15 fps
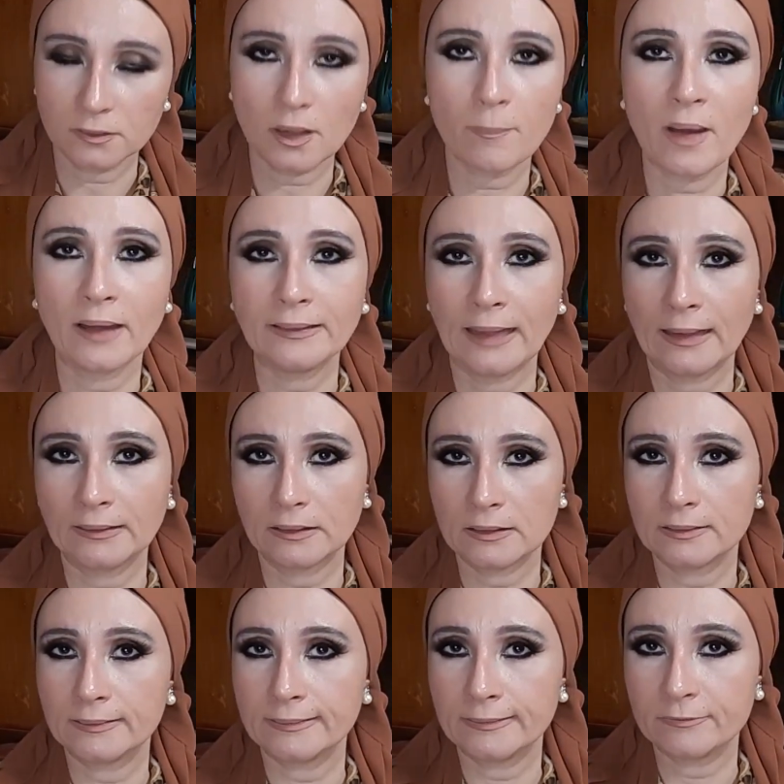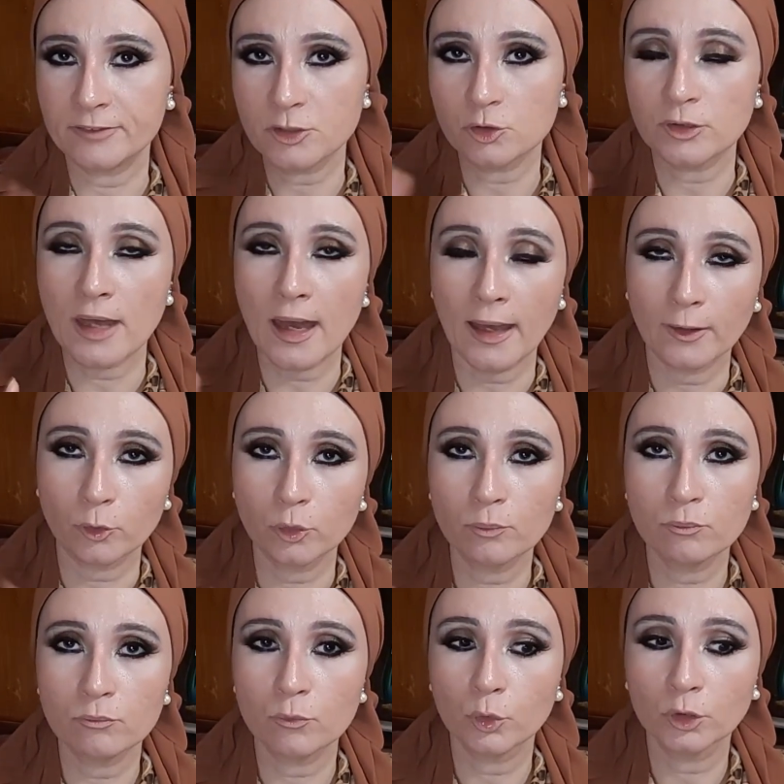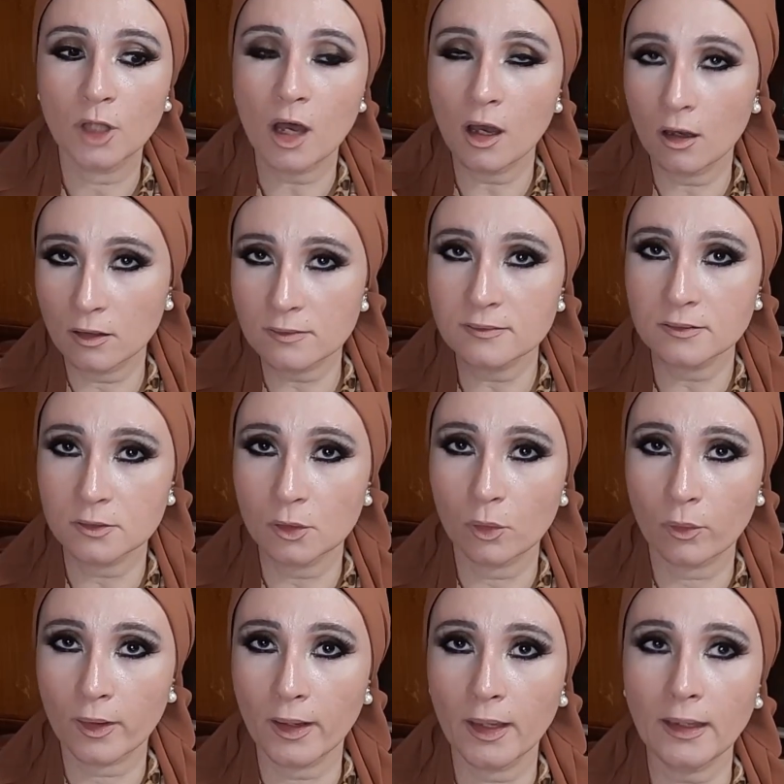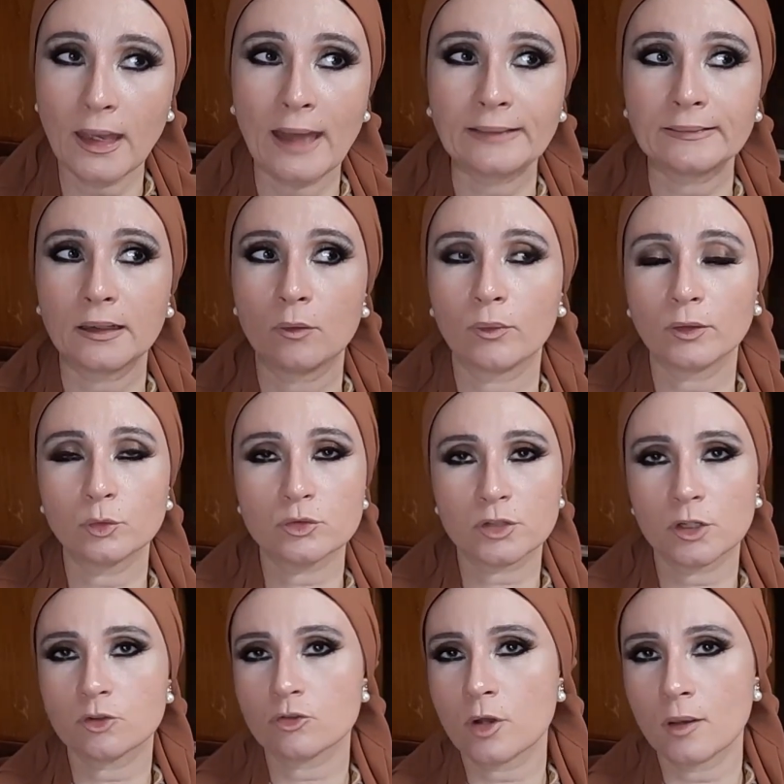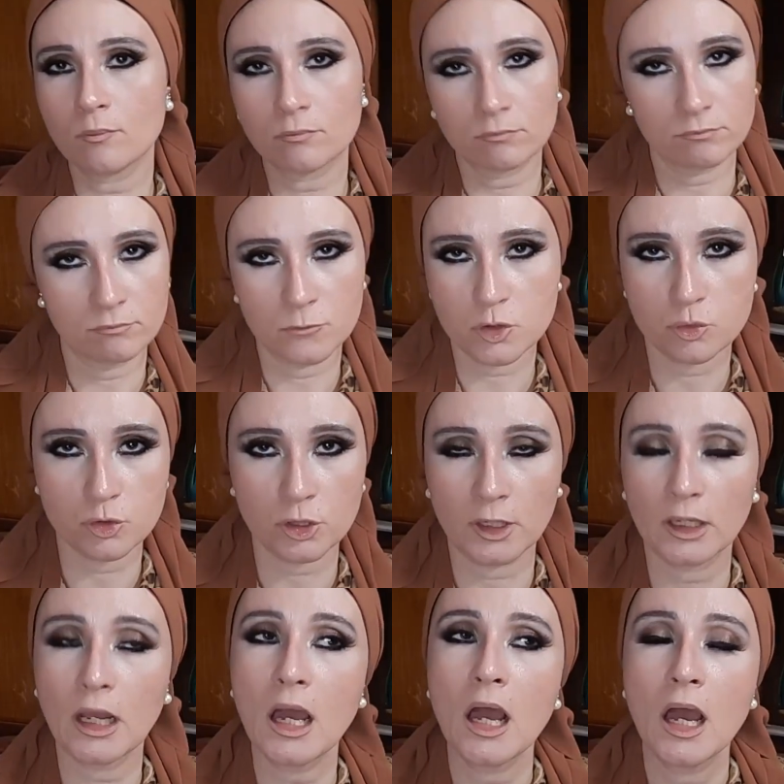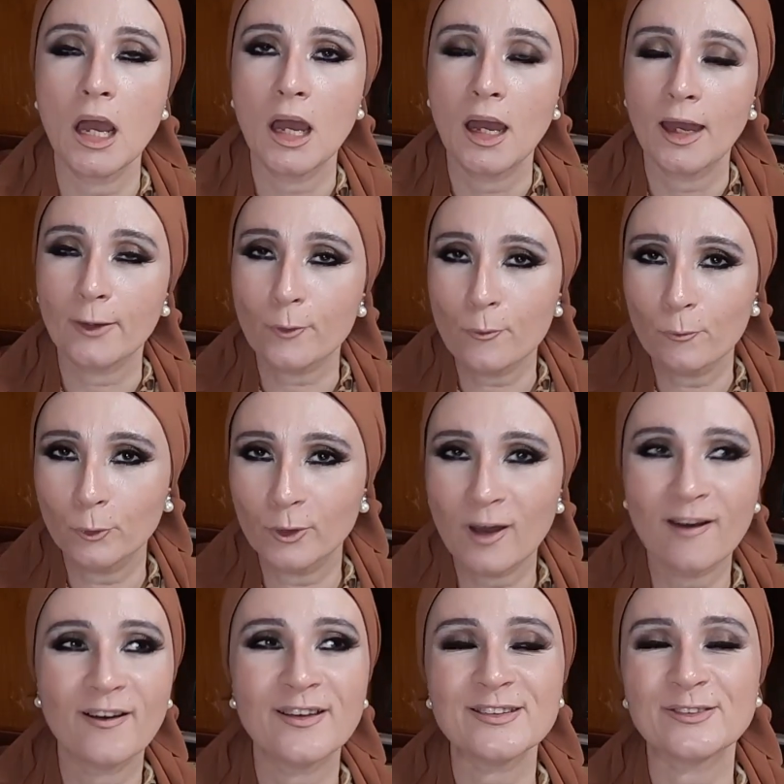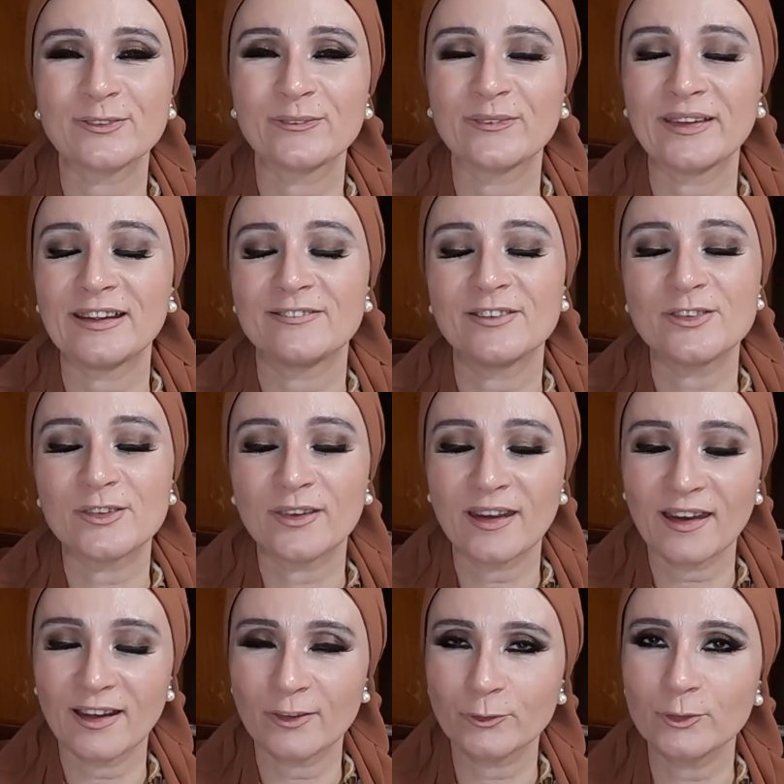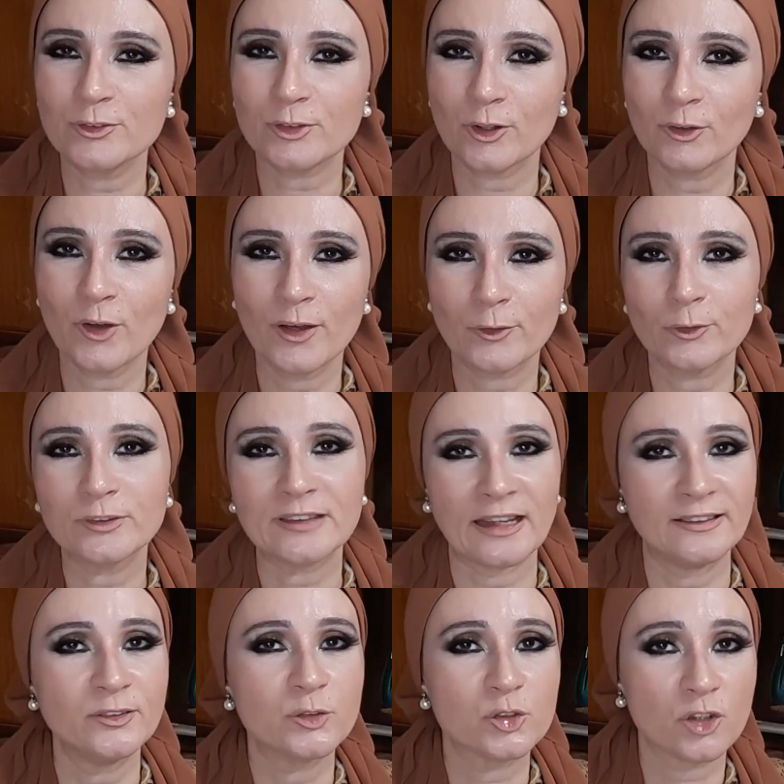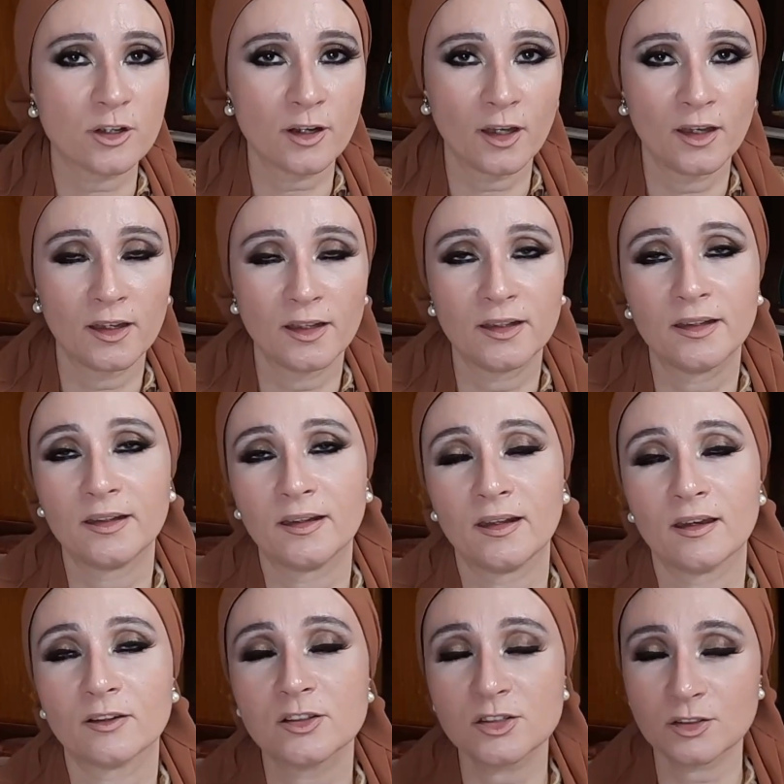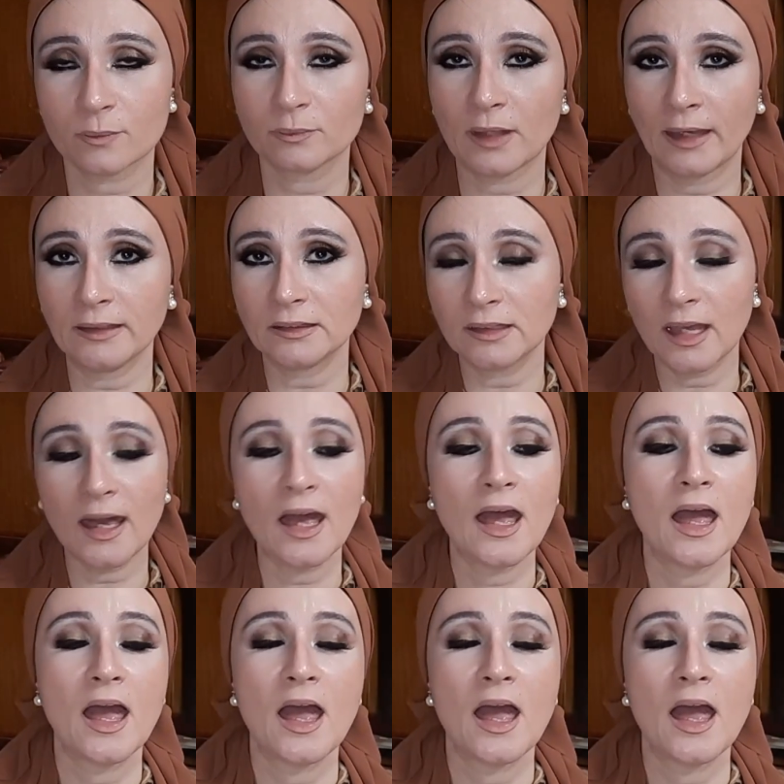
طبعا الفيديو ده هيكون ملخص اوكي حتى لو كان قصير شويه مش مشكله هيكون ملخص والفيديو الجاي على طول ان شاء الله هيكون تحليل وشرح القصه بتاعتنا